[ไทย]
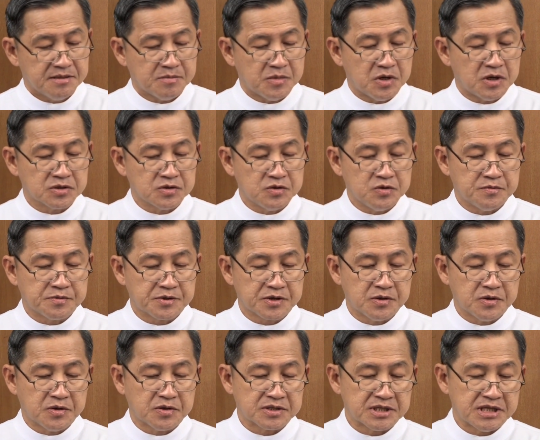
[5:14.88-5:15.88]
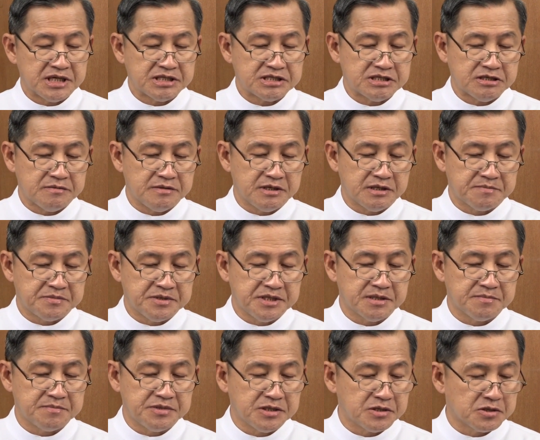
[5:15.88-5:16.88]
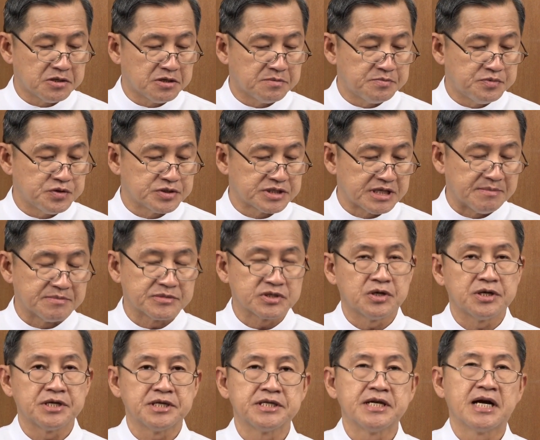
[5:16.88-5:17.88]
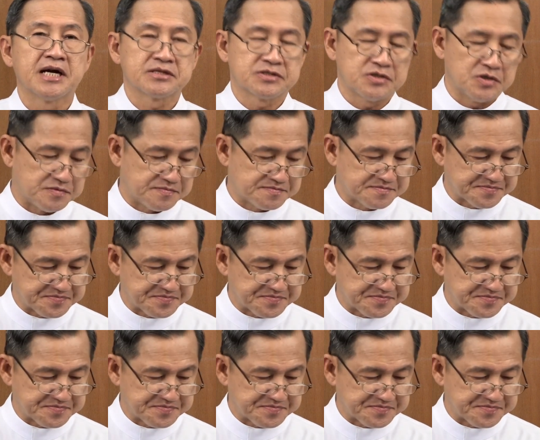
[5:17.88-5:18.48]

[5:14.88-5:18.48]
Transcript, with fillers: มองดูพระองค์ในชีวิตเพื่อนพี่น้องผู้ต่ำต้อยยากจน